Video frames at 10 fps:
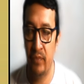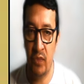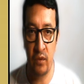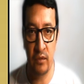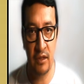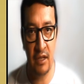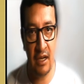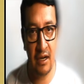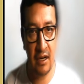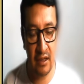
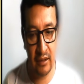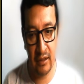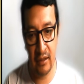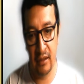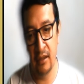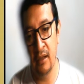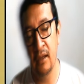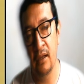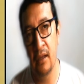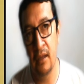tontera,
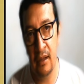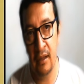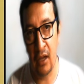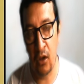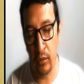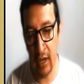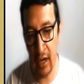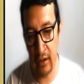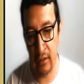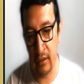de
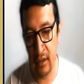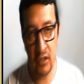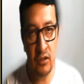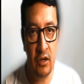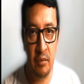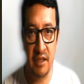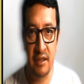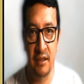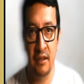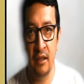gobierno. Eso es lo que
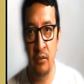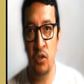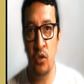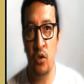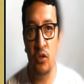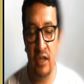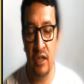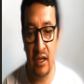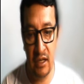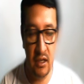pasa. Tenemos todos los
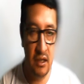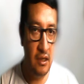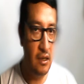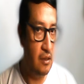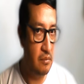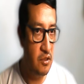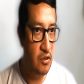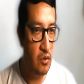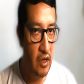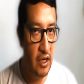días, y, y,
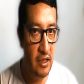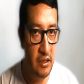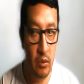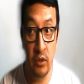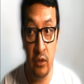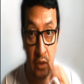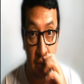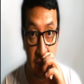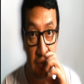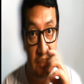solo ahí en ese momento, ahora
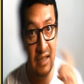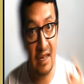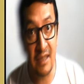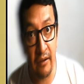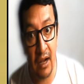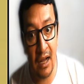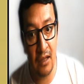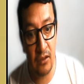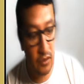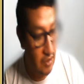si estás
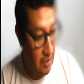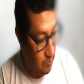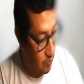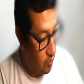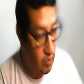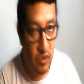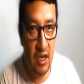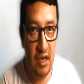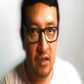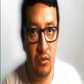trabajando, estás
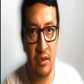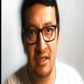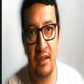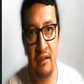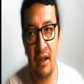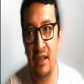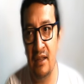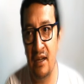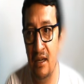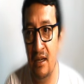produciendo, y se te va la
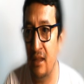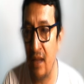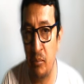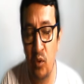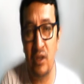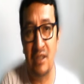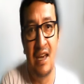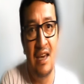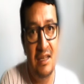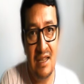energía, te apuras,
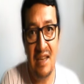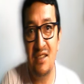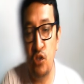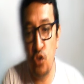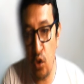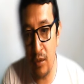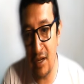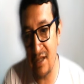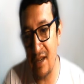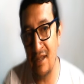estás doble
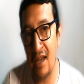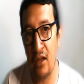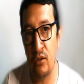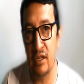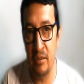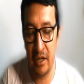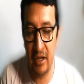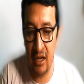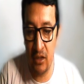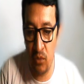estresado, encima
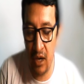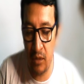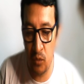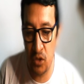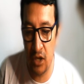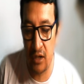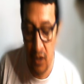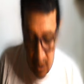de que no hay mucha